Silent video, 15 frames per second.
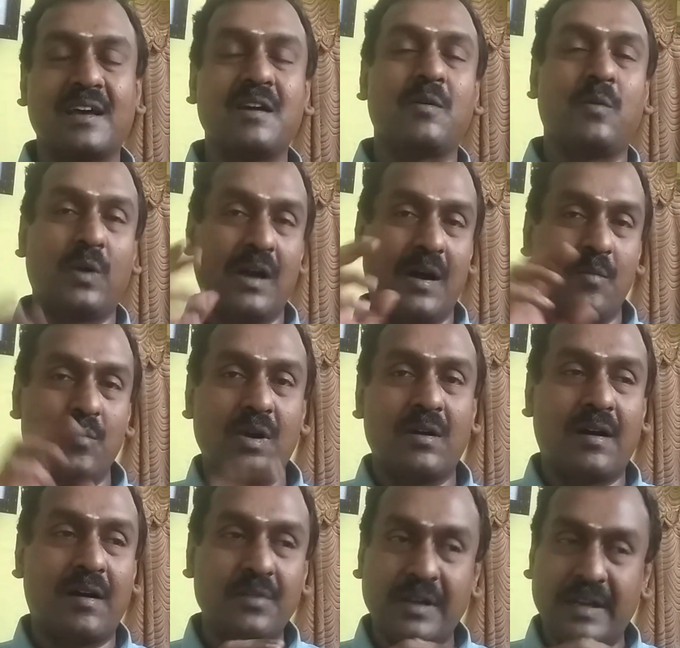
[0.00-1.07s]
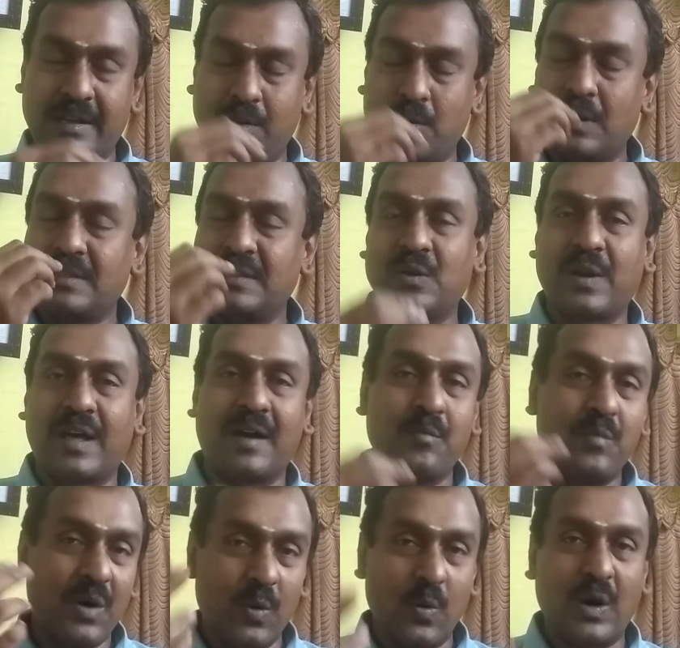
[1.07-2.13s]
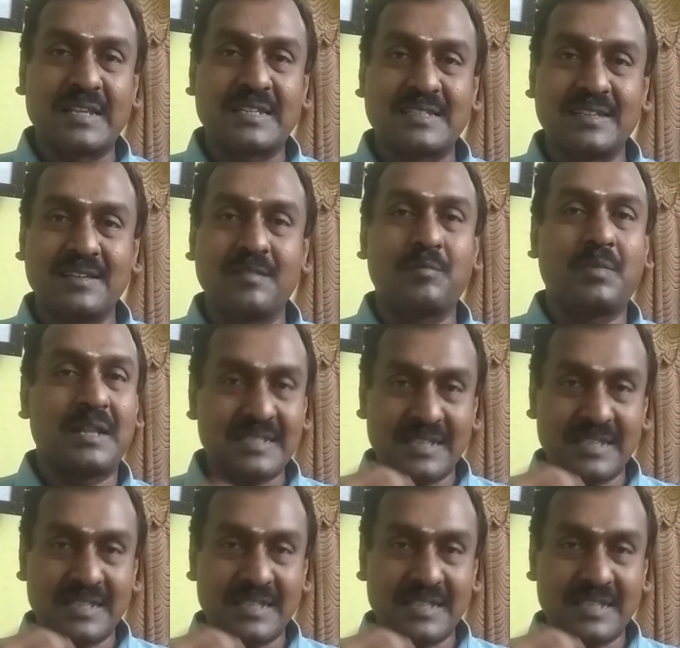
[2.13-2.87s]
உங்கள் அம்மா அவங்க குழந்தையோட அம்மா வாய்ஸு ப்ளஸ்